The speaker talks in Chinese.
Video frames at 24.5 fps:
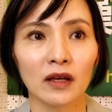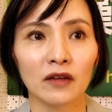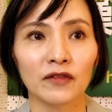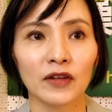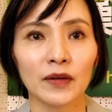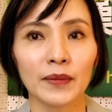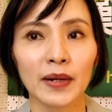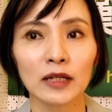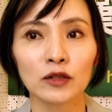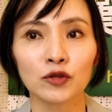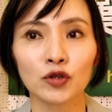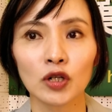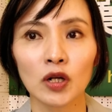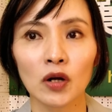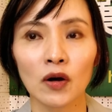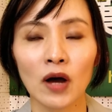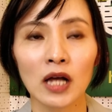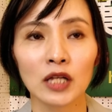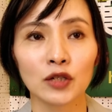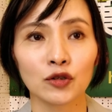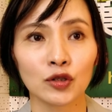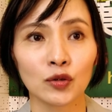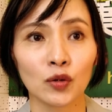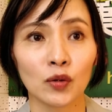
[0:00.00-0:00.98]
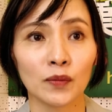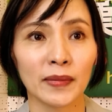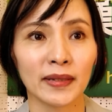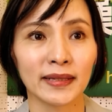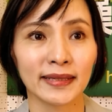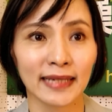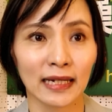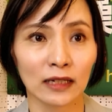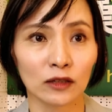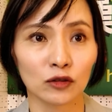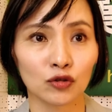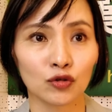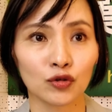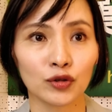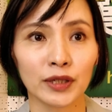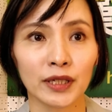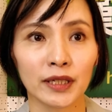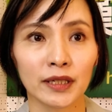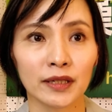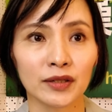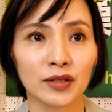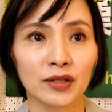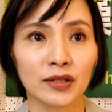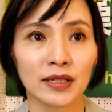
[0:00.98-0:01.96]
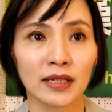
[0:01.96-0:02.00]
诽谤罪的话，就是我们讲具体
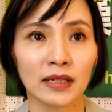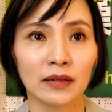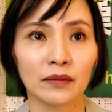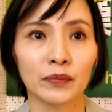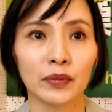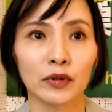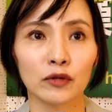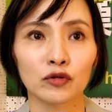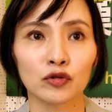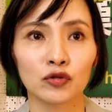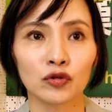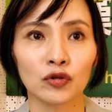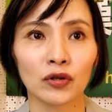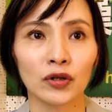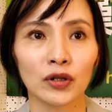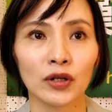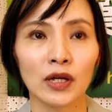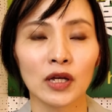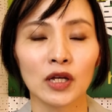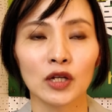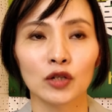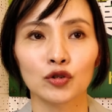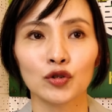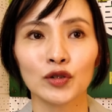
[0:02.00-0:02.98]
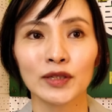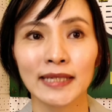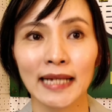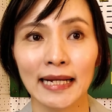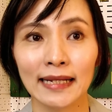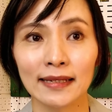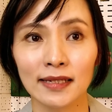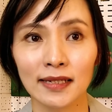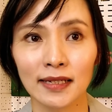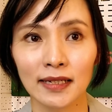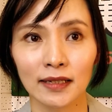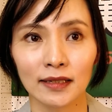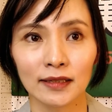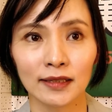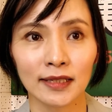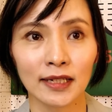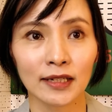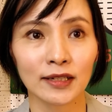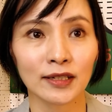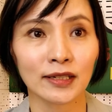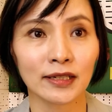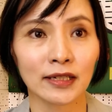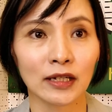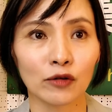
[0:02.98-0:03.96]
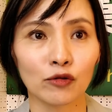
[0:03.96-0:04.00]
的事情，比如说去讲这个
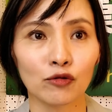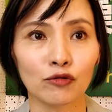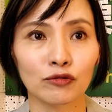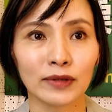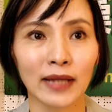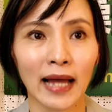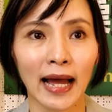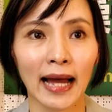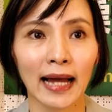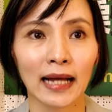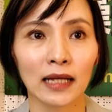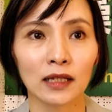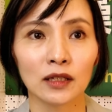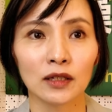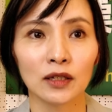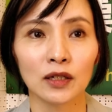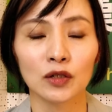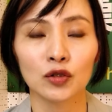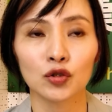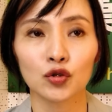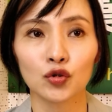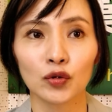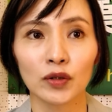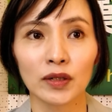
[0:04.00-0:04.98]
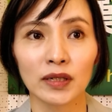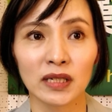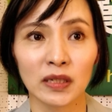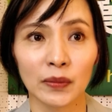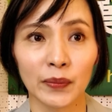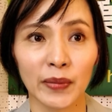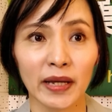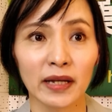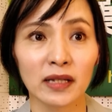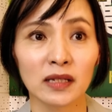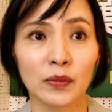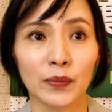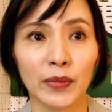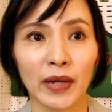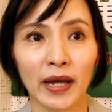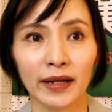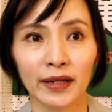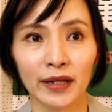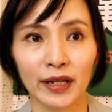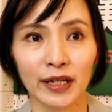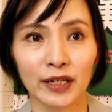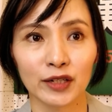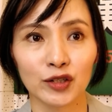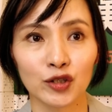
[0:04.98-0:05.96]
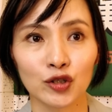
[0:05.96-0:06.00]
政治人物他做了什么样什么样
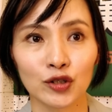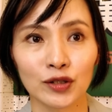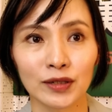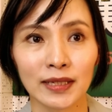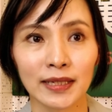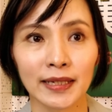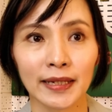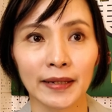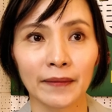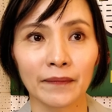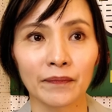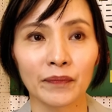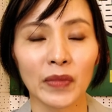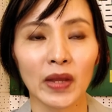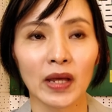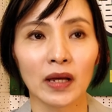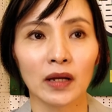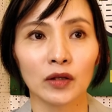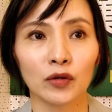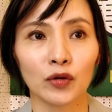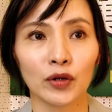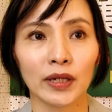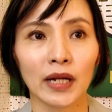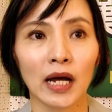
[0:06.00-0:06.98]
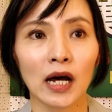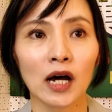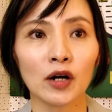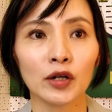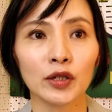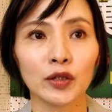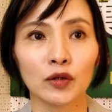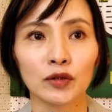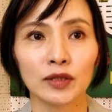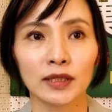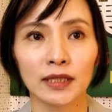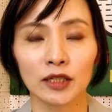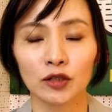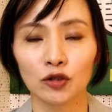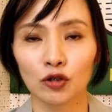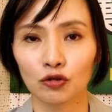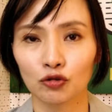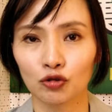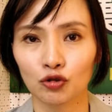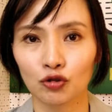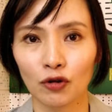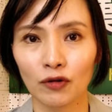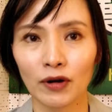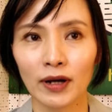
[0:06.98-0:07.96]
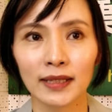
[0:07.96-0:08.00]
的一个事情，对，然后有几
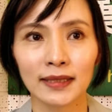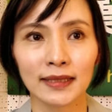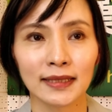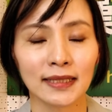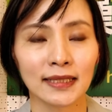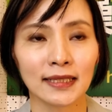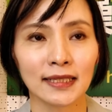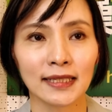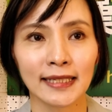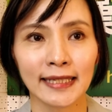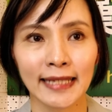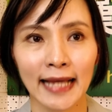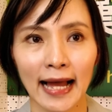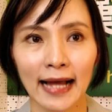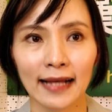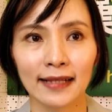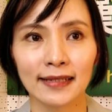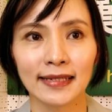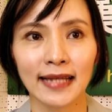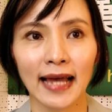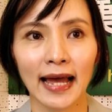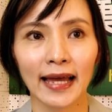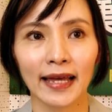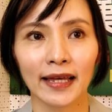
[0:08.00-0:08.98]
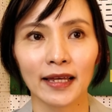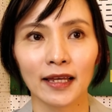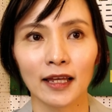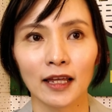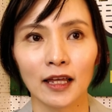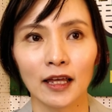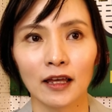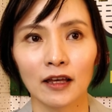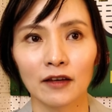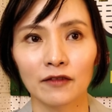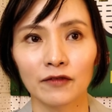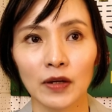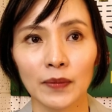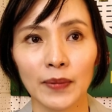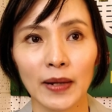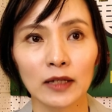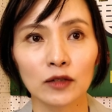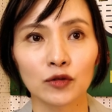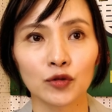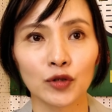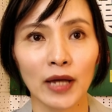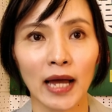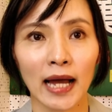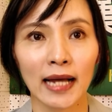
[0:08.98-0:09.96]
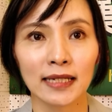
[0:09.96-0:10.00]
种状况之下在。诽
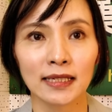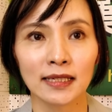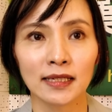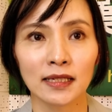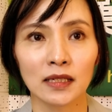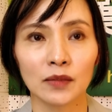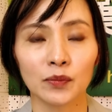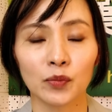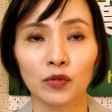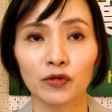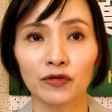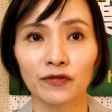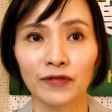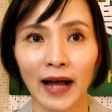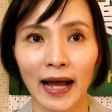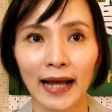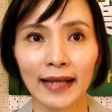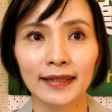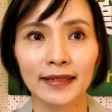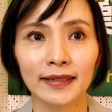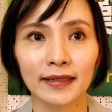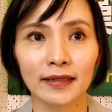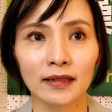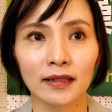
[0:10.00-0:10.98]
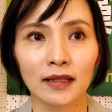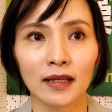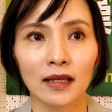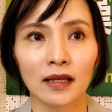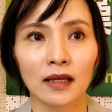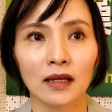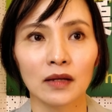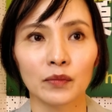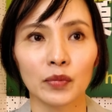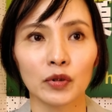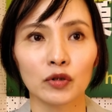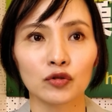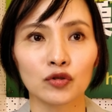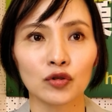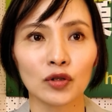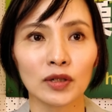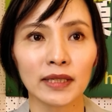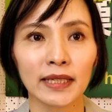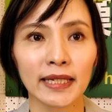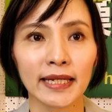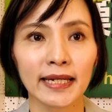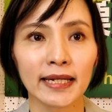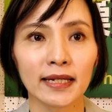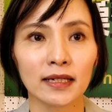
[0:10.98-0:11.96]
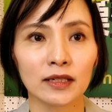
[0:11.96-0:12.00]
谤罪它是不罚的，嗯，比如说
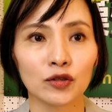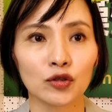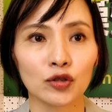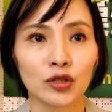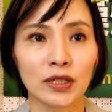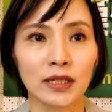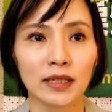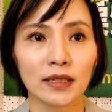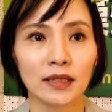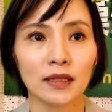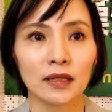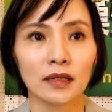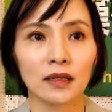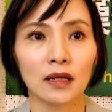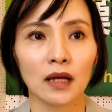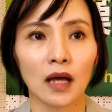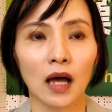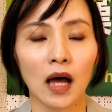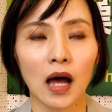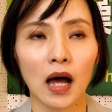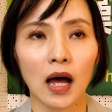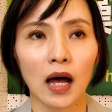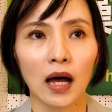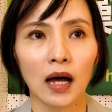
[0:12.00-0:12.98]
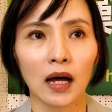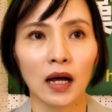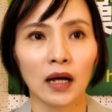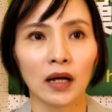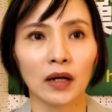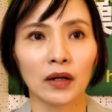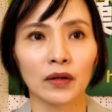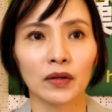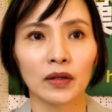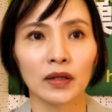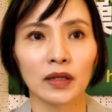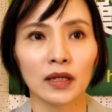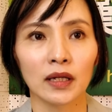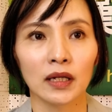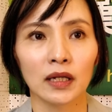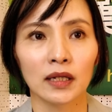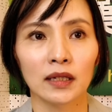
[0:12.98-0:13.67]
第一个就是呃，